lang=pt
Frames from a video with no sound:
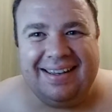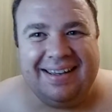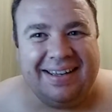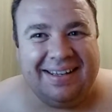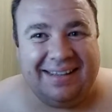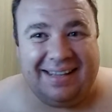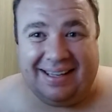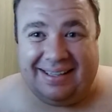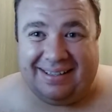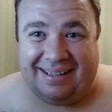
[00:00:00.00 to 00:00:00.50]

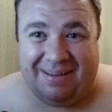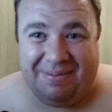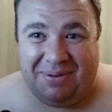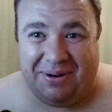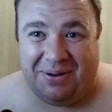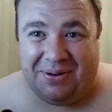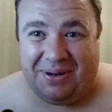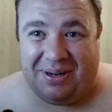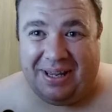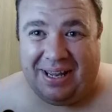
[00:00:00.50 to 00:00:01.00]
tá sempre
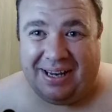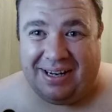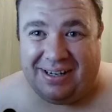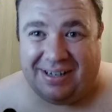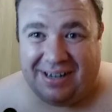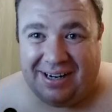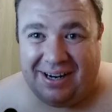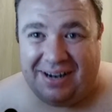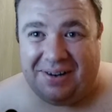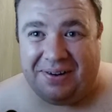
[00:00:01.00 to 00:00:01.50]

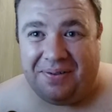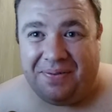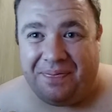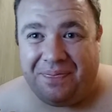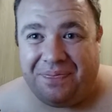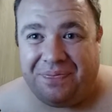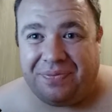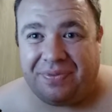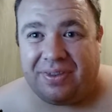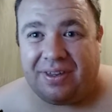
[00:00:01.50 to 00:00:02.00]
engordadinho.
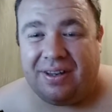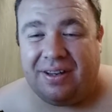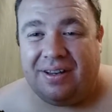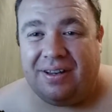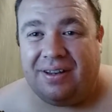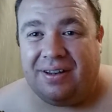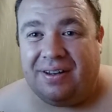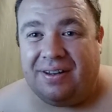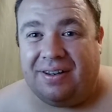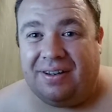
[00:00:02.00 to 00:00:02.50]

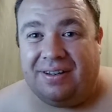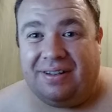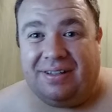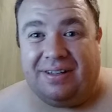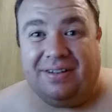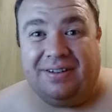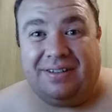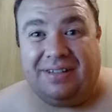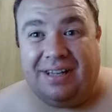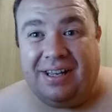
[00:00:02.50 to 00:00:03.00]

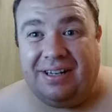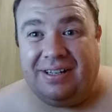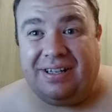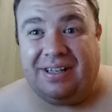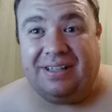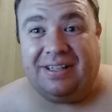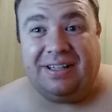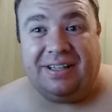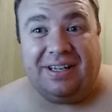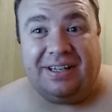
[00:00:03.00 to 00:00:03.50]
São
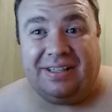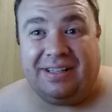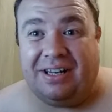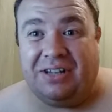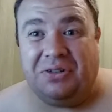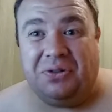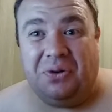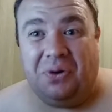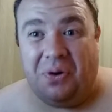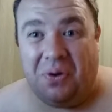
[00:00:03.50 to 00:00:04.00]

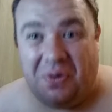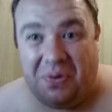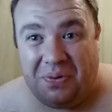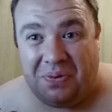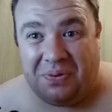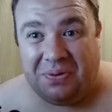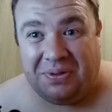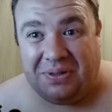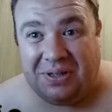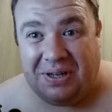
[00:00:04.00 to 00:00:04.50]
166
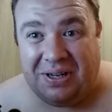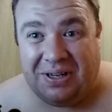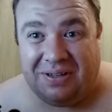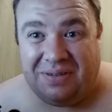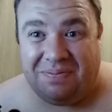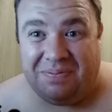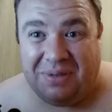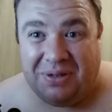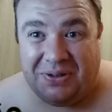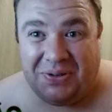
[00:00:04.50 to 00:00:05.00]
loucos que
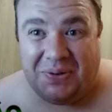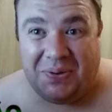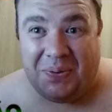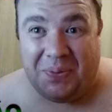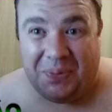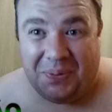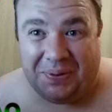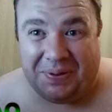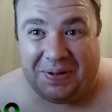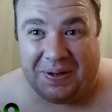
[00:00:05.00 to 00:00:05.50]
me
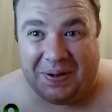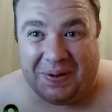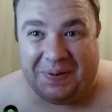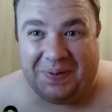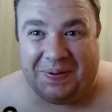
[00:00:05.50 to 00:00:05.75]
escutam,